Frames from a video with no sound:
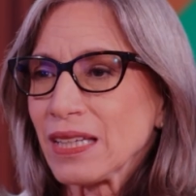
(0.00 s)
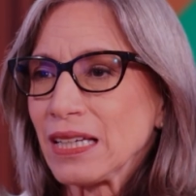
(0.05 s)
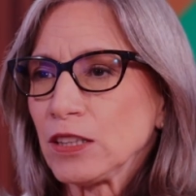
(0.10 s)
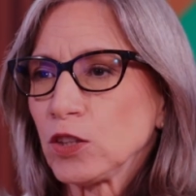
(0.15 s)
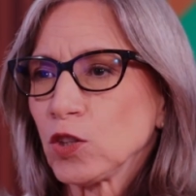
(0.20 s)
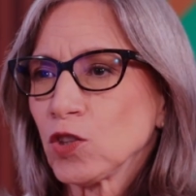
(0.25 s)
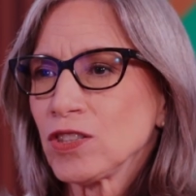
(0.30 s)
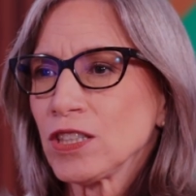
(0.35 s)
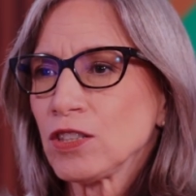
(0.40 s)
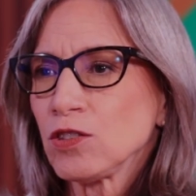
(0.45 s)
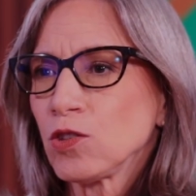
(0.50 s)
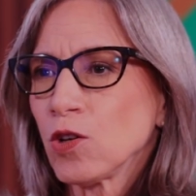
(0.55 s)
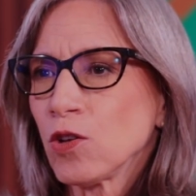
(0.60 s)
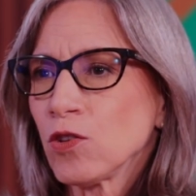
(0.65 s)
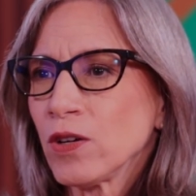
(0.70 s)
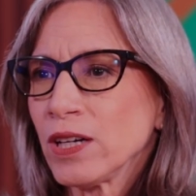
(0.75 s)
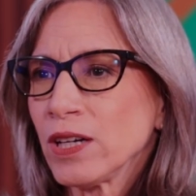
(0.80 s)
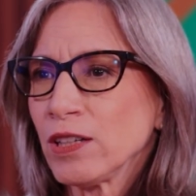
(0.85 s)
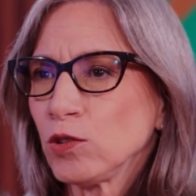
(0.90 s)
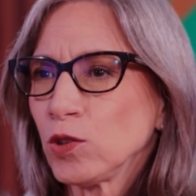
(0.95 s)
Entonces
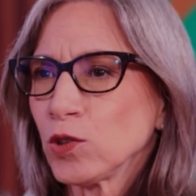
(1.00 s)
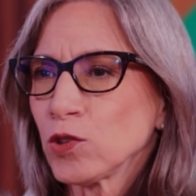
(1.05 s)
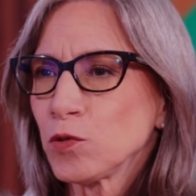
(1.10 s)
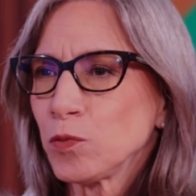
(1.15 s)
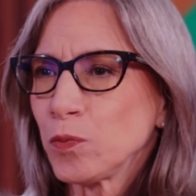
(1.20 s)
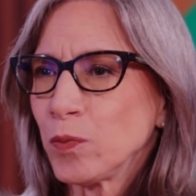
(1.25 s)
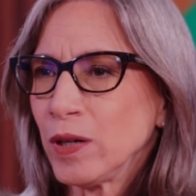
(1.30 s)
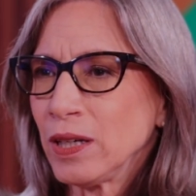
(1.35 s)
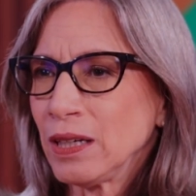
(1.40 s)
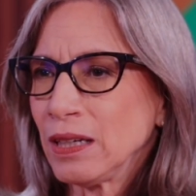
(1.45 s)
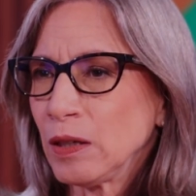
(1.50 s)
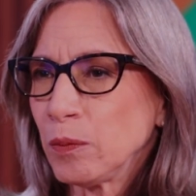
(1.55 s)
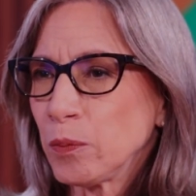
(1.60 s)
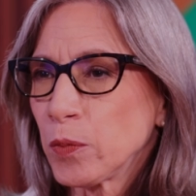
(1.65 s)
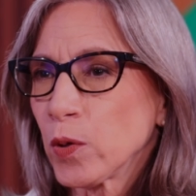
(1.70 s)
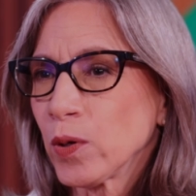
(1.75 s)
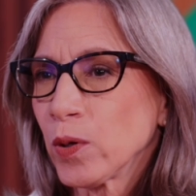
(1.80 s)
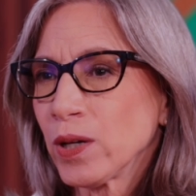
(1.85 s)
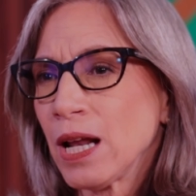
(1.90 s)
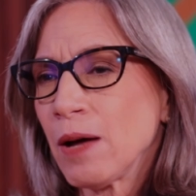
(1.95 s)
todos estos eh,
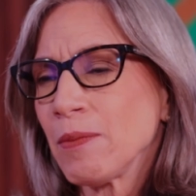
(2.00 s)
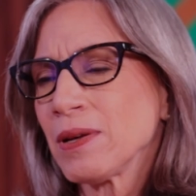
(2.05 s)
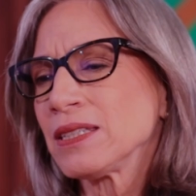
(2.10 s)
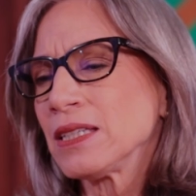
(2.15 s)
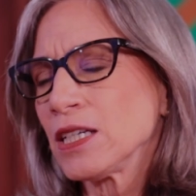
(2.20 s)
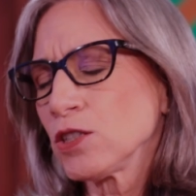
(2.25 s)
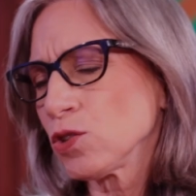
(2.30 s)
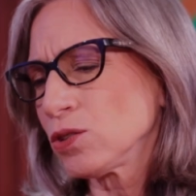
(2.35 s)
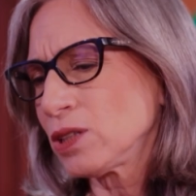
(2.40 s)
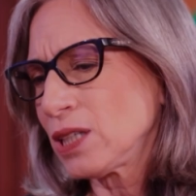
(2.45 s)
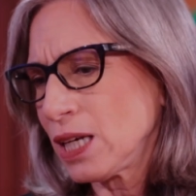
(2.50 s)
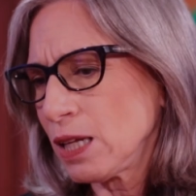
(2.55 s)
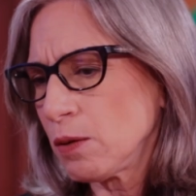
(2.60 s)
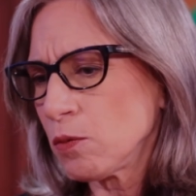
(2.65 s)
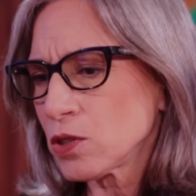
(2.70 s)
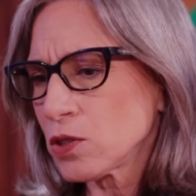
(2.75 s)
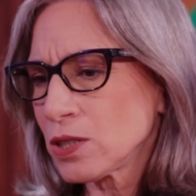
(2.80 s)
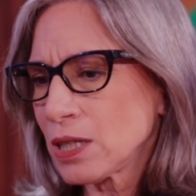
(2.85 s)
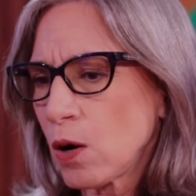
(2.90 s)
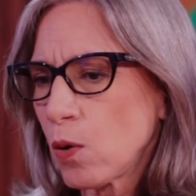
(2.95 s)
programas, de hecho
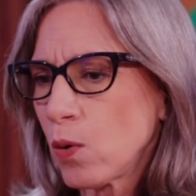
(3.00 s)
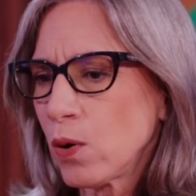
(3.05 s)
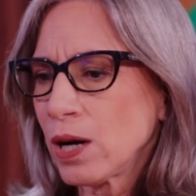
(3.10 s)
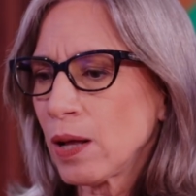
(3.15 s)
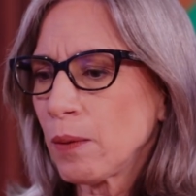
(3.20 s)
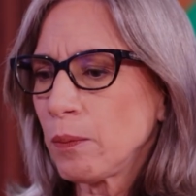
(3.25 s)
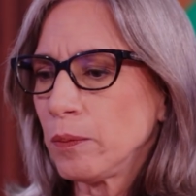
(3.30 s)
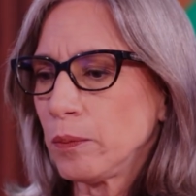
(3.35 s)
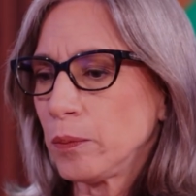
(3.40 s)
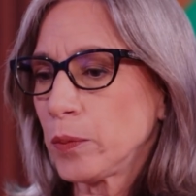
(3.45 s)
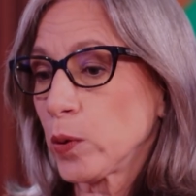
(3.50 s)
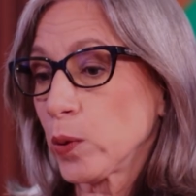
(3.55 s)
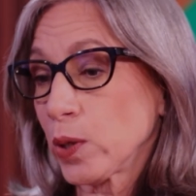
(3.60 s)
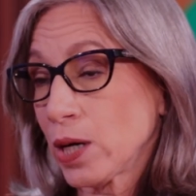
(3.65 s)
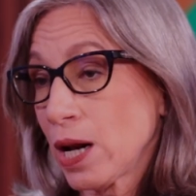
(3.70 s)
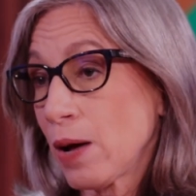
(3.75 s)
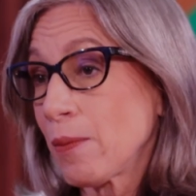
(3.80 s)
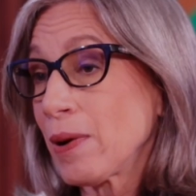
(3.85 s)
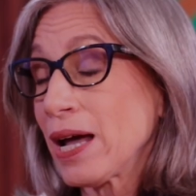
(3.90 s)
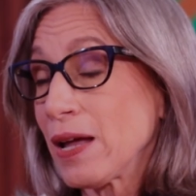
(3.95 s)
tenemos ahora
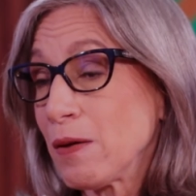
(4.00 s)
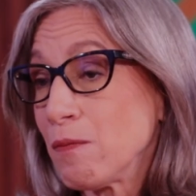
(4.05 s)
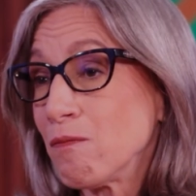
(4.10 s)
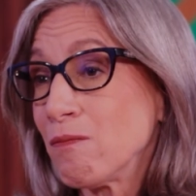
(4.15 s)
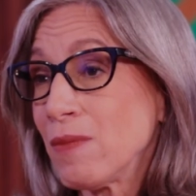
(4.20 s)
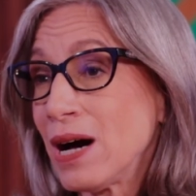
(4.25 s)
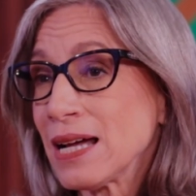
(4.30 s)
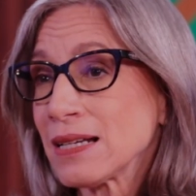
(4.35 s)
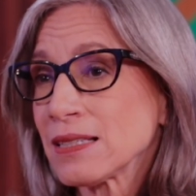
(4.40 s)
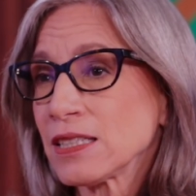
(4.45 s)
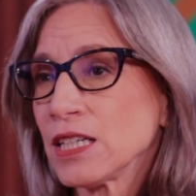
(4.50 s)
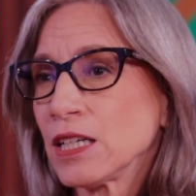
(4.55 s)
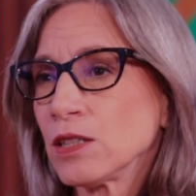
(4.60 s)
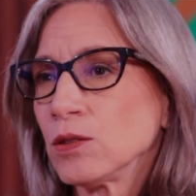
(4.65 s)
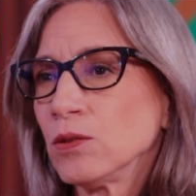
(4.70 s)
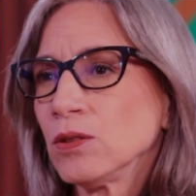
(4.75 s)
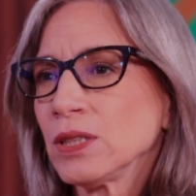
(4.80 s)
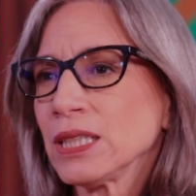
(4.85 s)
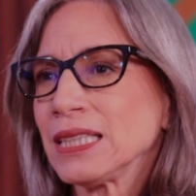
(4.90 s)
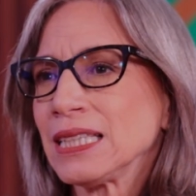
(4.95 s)
programas en marcha
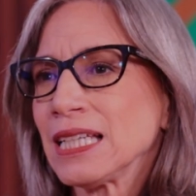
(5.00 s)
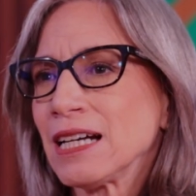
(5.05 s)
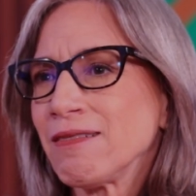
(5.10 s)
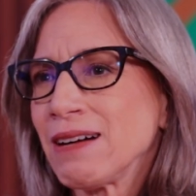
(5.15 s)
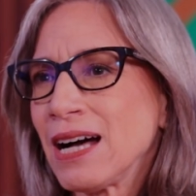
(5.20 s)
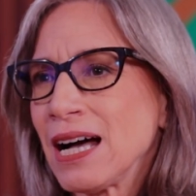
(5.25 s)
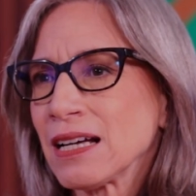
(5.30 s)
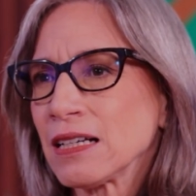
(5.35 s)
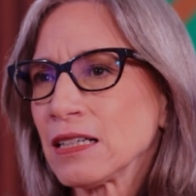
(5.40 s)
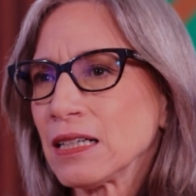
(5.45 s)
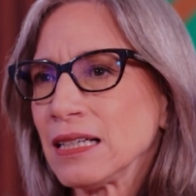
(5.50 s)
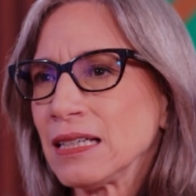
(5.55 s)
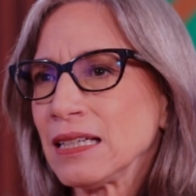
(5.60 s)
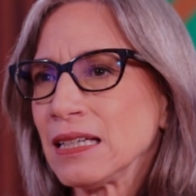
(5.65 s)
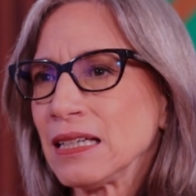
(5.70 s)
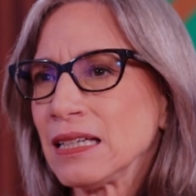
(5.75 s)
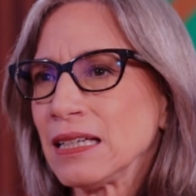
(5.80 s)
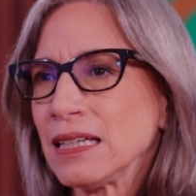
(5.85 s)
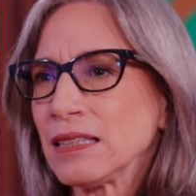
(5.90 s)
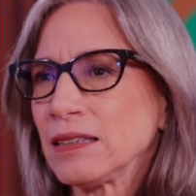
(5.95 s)
que trabajan
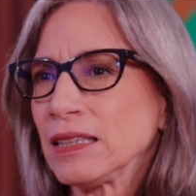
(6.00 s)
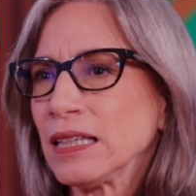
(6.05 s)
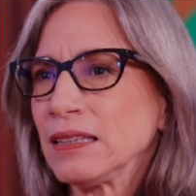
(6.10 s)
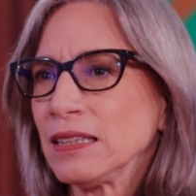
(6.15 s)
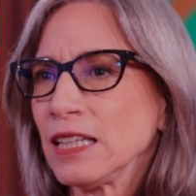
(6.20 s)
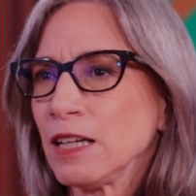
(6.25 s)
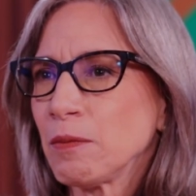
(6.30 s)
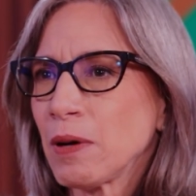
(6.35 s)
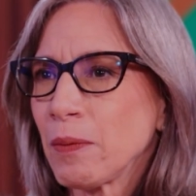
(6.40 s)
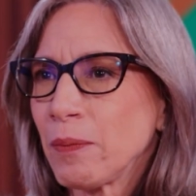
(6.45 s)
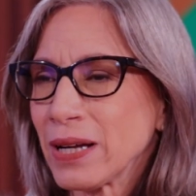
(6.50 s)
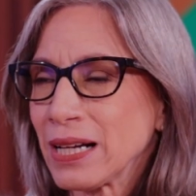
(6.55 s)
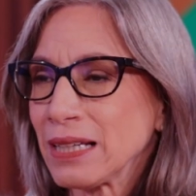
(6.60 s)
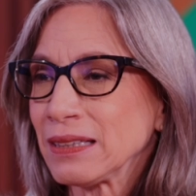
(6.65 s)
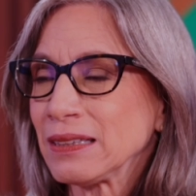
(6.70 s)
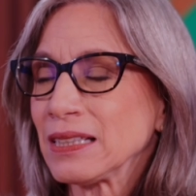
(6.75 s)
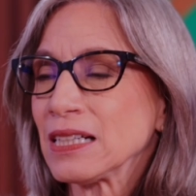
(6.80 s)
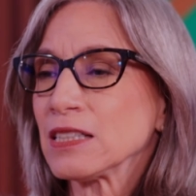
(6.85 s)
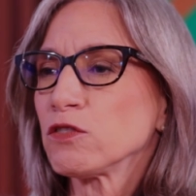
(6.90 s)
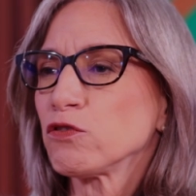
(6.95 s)
eh, este tema
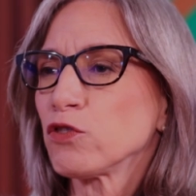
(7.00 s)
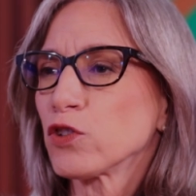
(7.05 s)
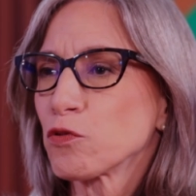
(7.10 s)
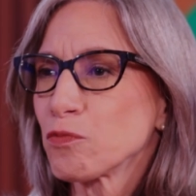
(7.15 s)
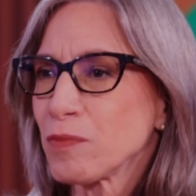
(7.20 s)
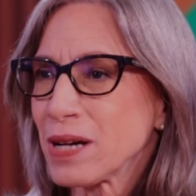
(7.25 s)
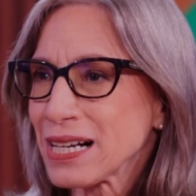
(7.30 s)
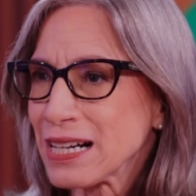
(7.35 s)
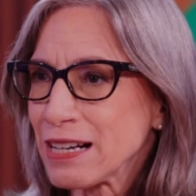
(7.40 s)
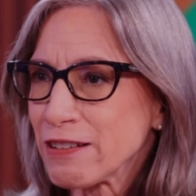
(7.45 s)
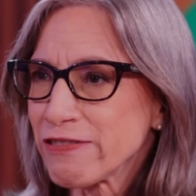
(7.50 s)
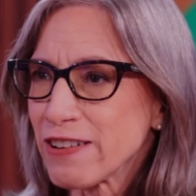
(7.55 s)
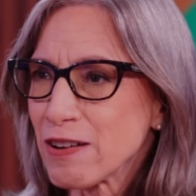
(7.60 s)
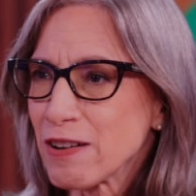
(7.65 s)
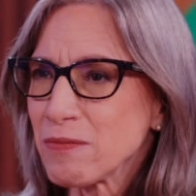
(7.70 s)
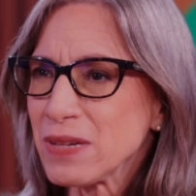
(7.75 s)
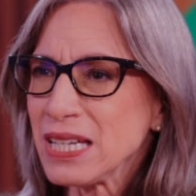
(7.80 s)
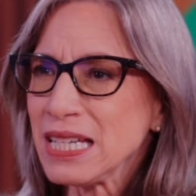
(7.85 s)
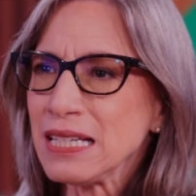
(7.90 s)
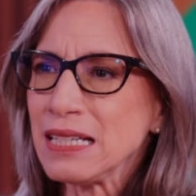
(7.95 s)
para transformar la
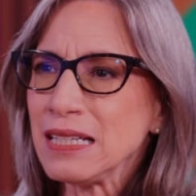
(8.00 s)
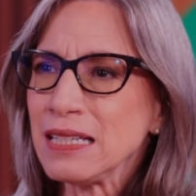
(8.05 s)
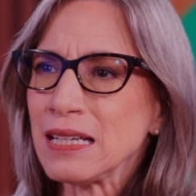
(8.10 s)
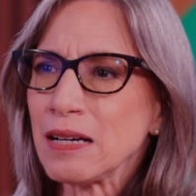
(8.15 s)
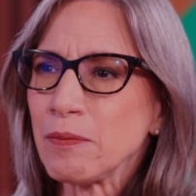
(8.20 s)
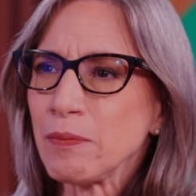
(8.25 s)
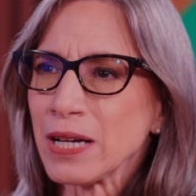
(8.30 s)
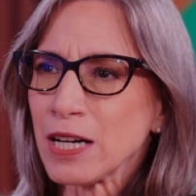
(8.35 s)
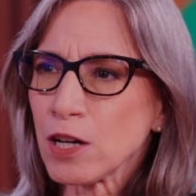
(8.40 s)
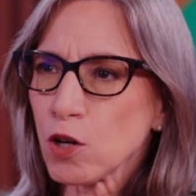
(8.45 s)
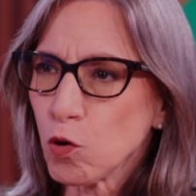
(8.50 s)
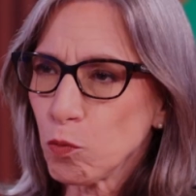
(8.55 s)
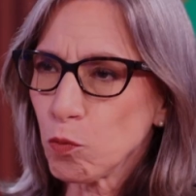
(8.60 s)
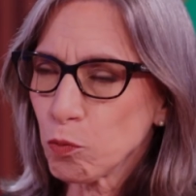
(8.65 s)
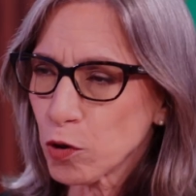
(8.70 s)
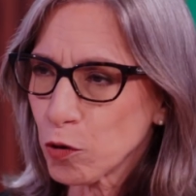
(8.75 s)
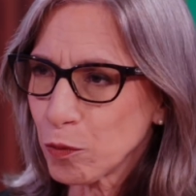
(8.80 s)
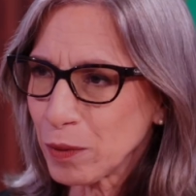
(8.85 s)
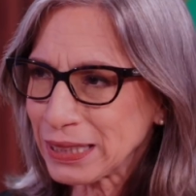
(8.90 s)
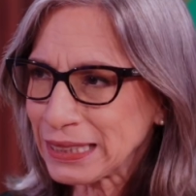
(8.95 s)
familia, para
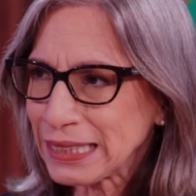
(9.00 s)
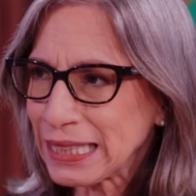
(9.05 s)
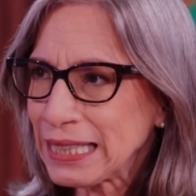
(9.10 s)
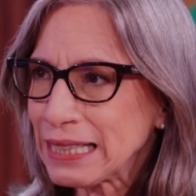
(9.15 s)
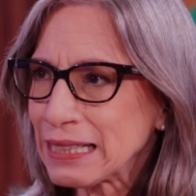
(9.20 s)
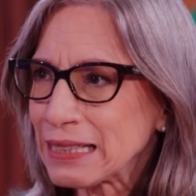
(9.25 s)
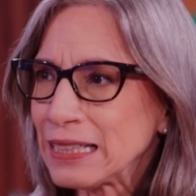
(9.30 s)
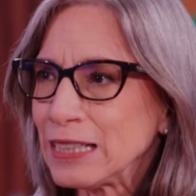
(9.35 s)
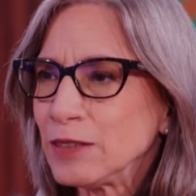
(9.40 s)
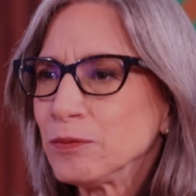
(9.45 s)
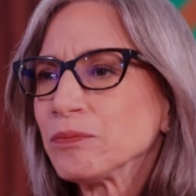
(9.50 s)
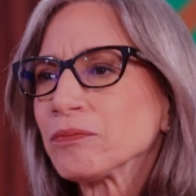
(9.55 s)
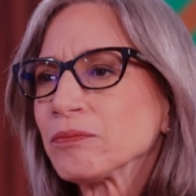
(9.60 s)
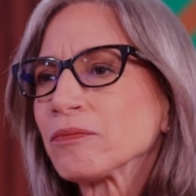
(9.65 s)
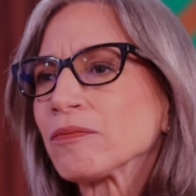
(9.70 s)
comprometerla